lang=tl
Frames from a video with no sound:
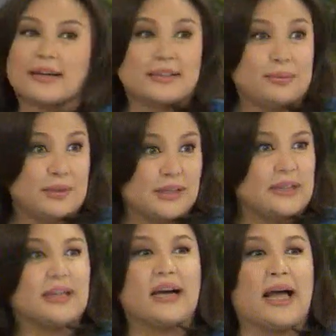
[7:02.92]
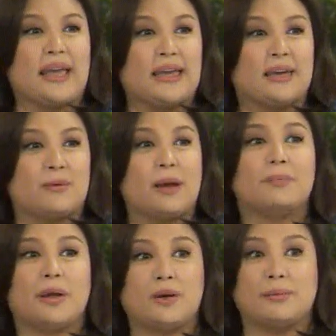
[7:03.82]
Kasi minsan di ka nga
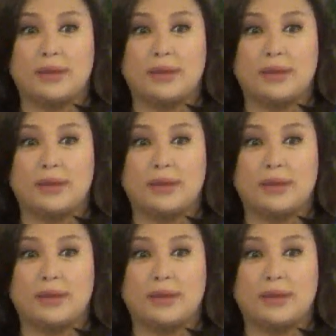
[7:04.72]
iiwan, pero